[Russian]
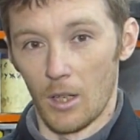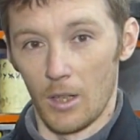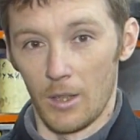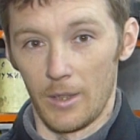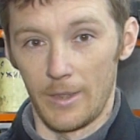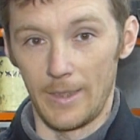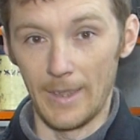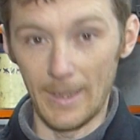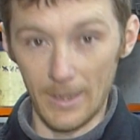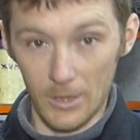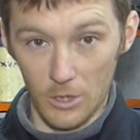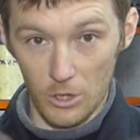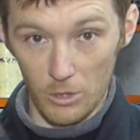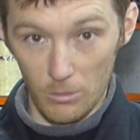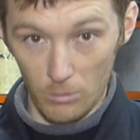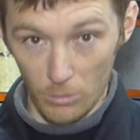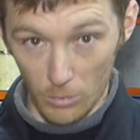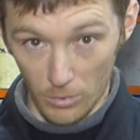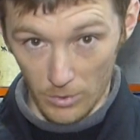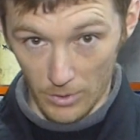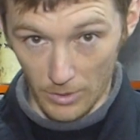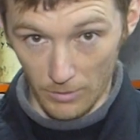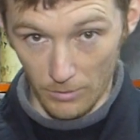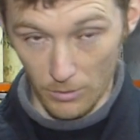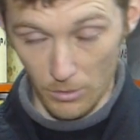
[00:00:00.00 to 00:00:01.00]
Я к
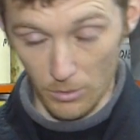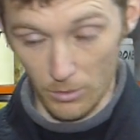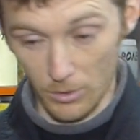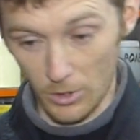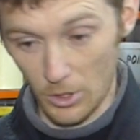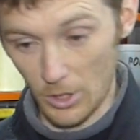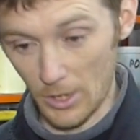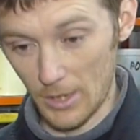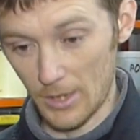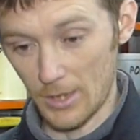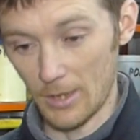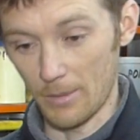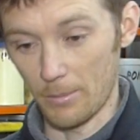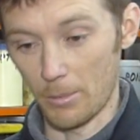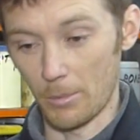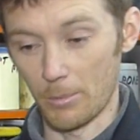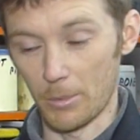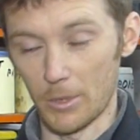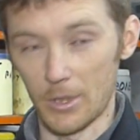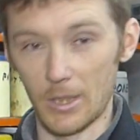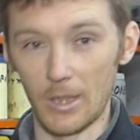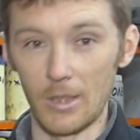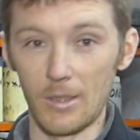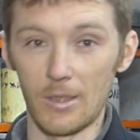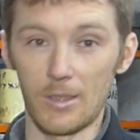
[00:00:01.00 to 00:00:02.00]
чему это все? Сейчас я
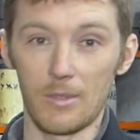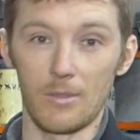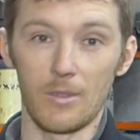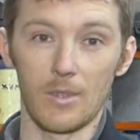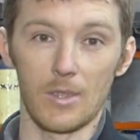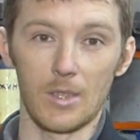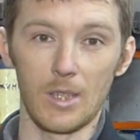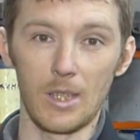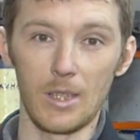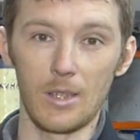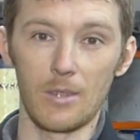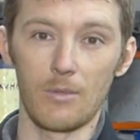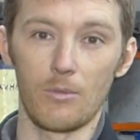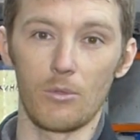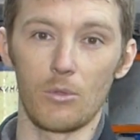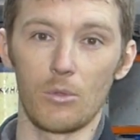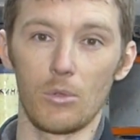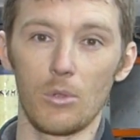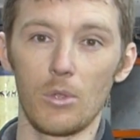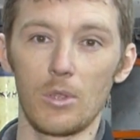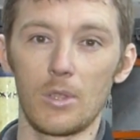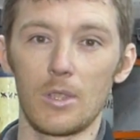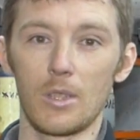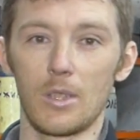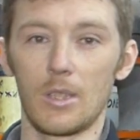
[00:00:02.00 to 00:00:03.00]
попытаюсь связать
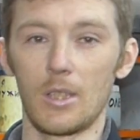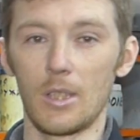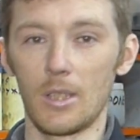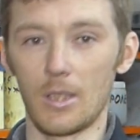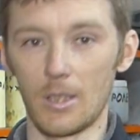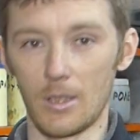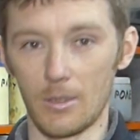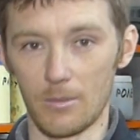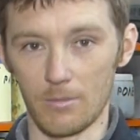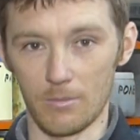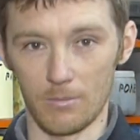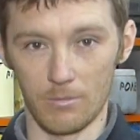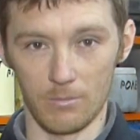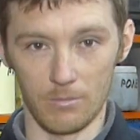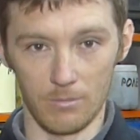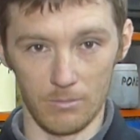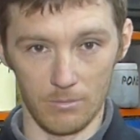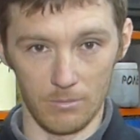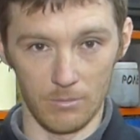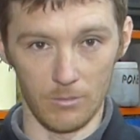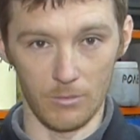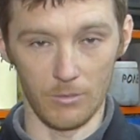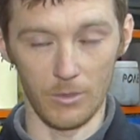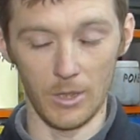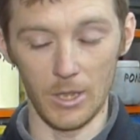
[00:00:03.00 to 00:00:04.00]
все это дело
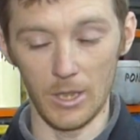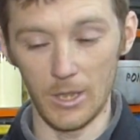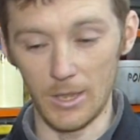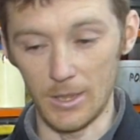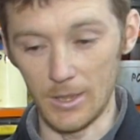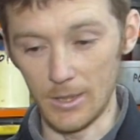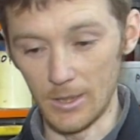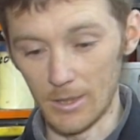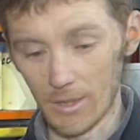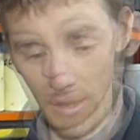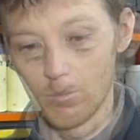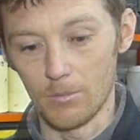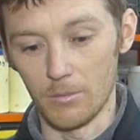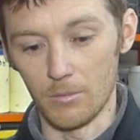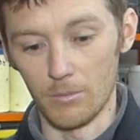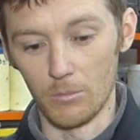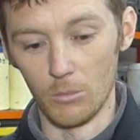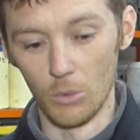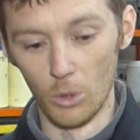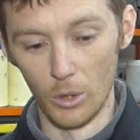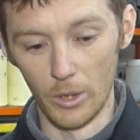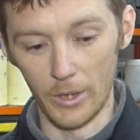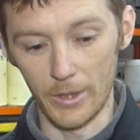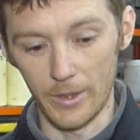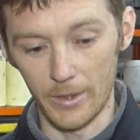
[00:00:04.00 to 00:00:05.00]
воедино.
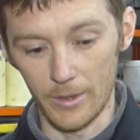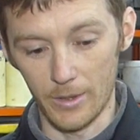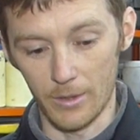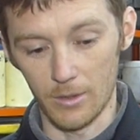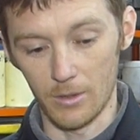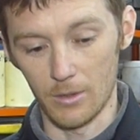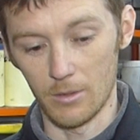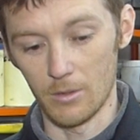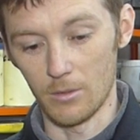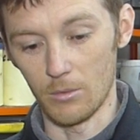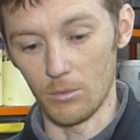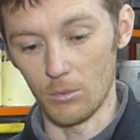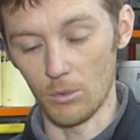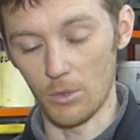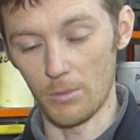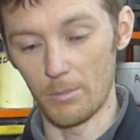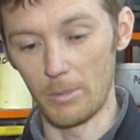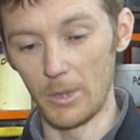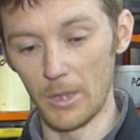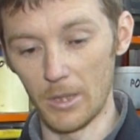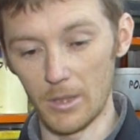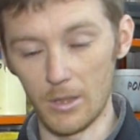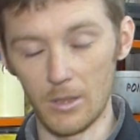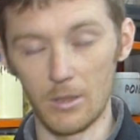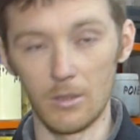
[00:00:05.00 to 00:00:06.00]
Мой
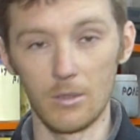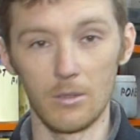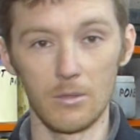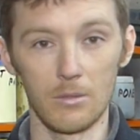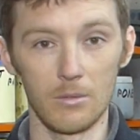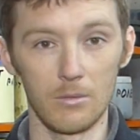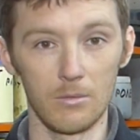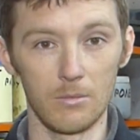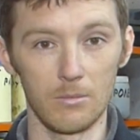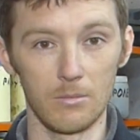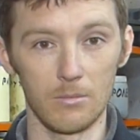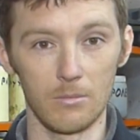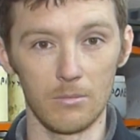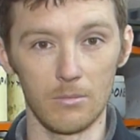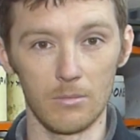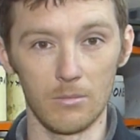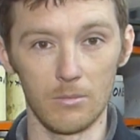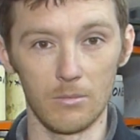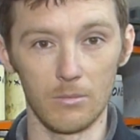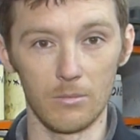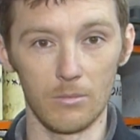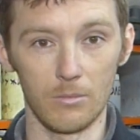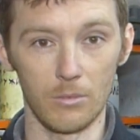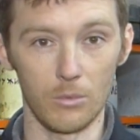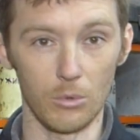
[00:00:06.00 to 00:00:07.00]
успех
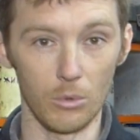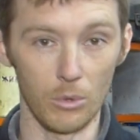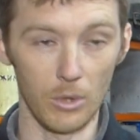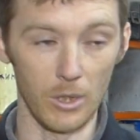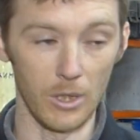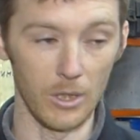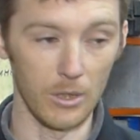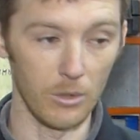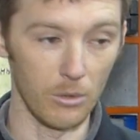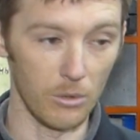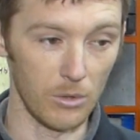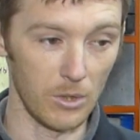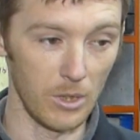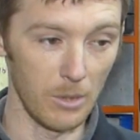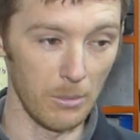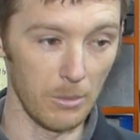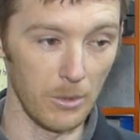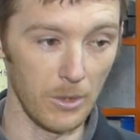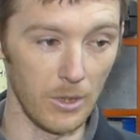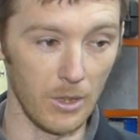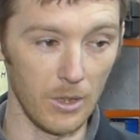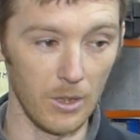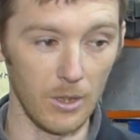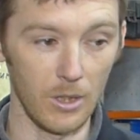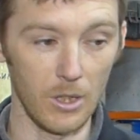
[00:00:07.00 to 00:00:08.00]
в той или иной
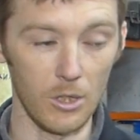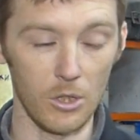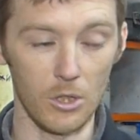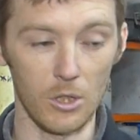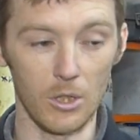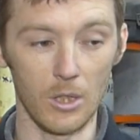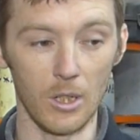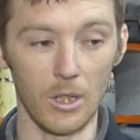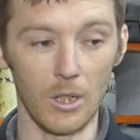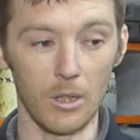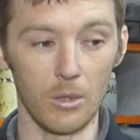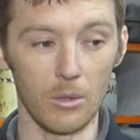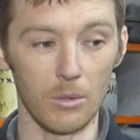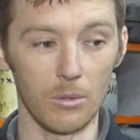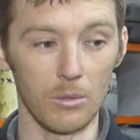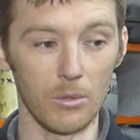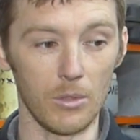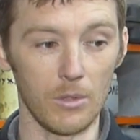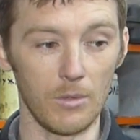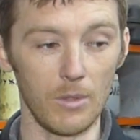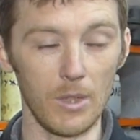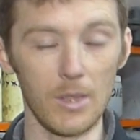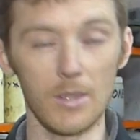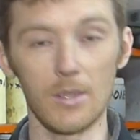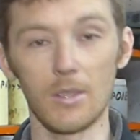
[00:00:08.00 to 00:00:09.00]
степени, я считаю,
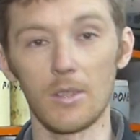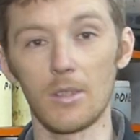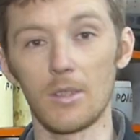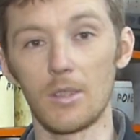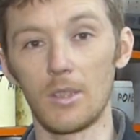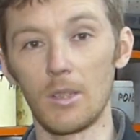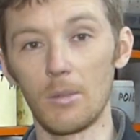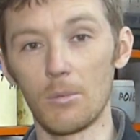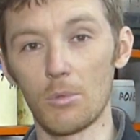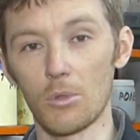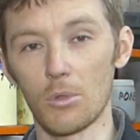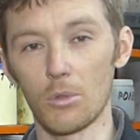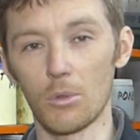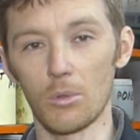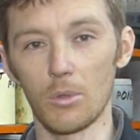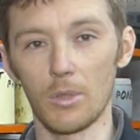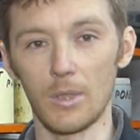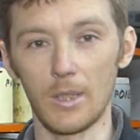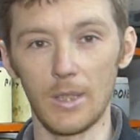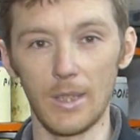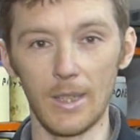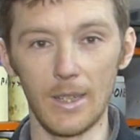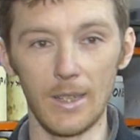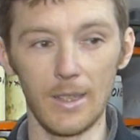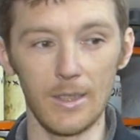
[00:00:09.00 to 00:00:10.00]
связан с тем, что
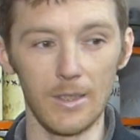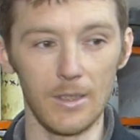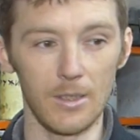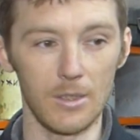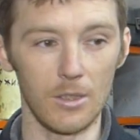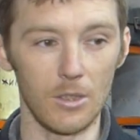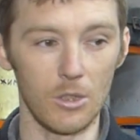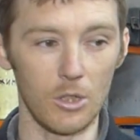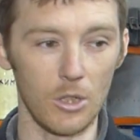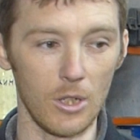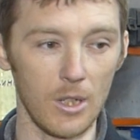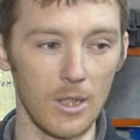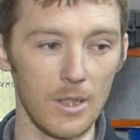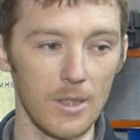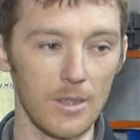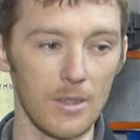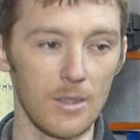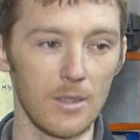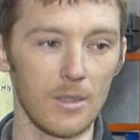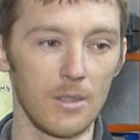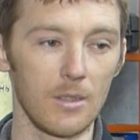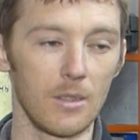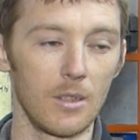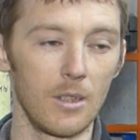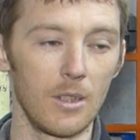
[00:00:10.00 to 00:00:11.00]
я
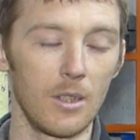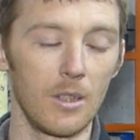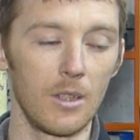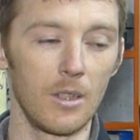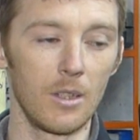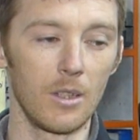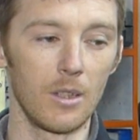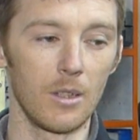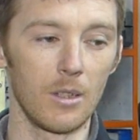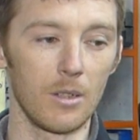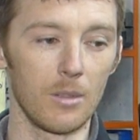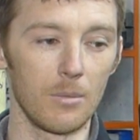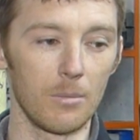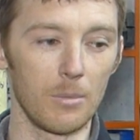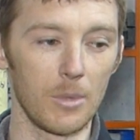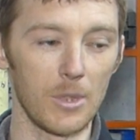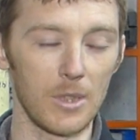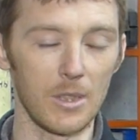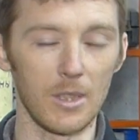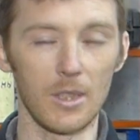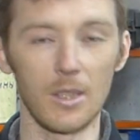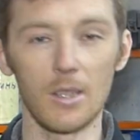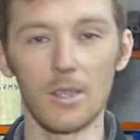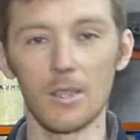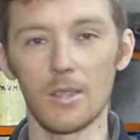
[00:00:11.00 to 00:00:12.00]
сейчас
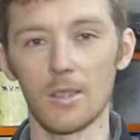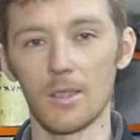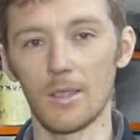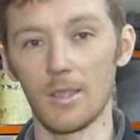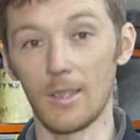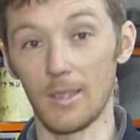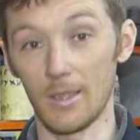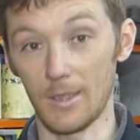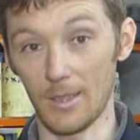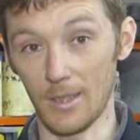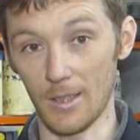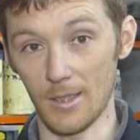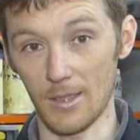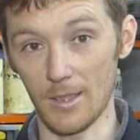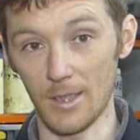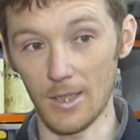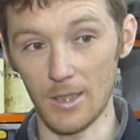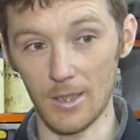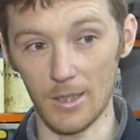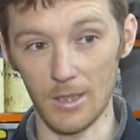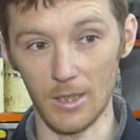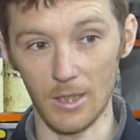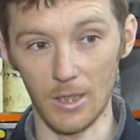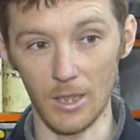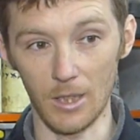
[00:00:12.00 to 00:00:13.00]
постарался
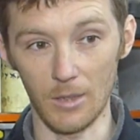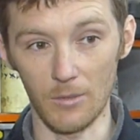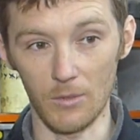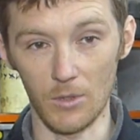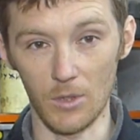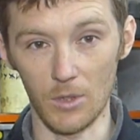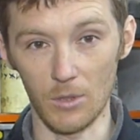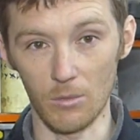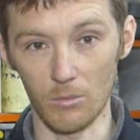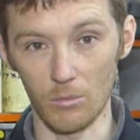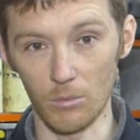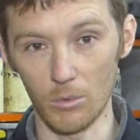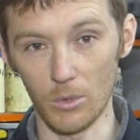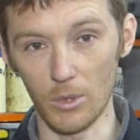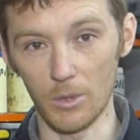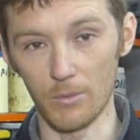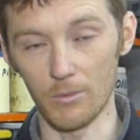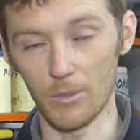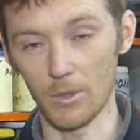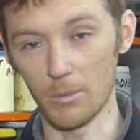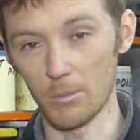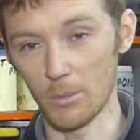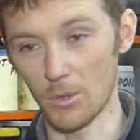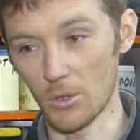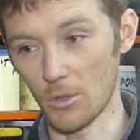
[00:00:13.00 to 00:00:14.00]
отказаться от всего
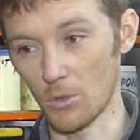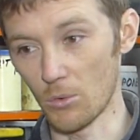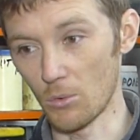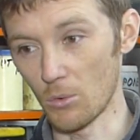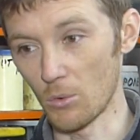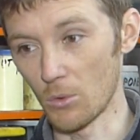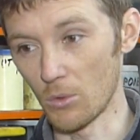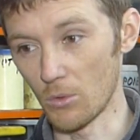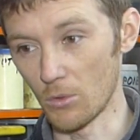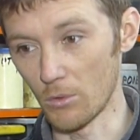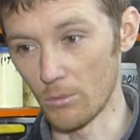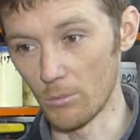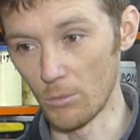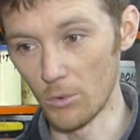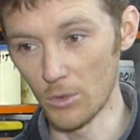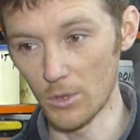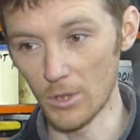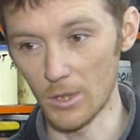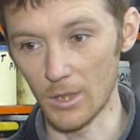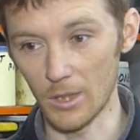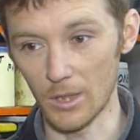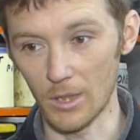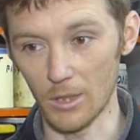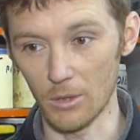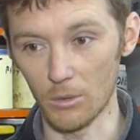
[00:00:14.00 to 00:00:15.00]
информационного
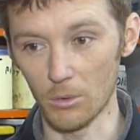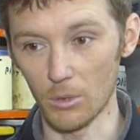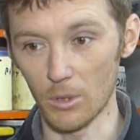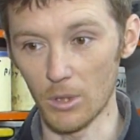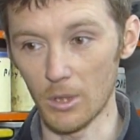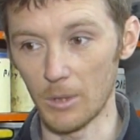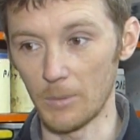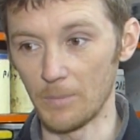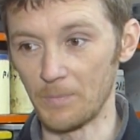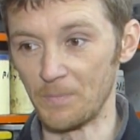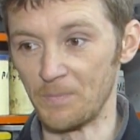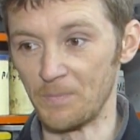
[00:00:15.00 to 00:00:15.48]
мусора, который